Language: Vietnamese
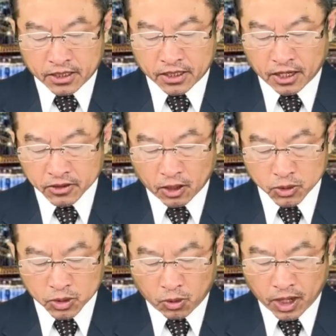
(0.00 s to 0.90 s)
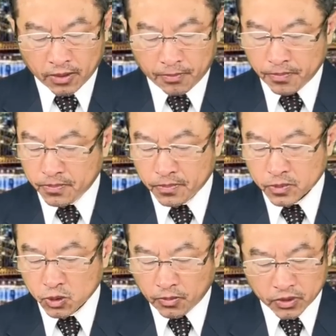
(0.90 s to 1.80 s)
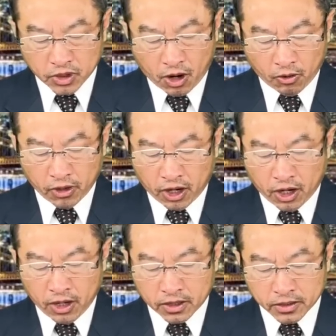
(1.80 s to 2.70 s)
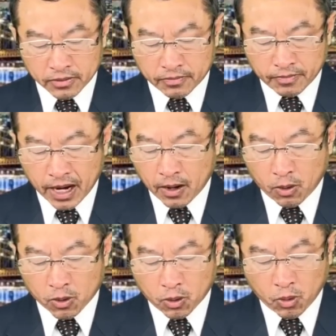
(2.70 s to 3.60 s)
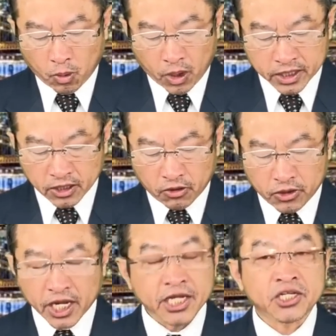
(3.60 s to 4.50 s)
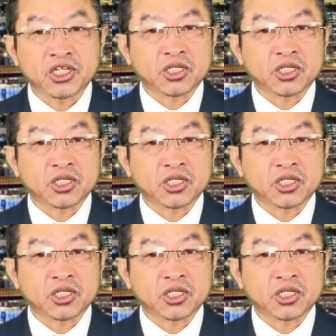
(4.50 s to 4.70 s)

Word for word: lại tàu tua một chỗ hậu nó mà chỉ chỉ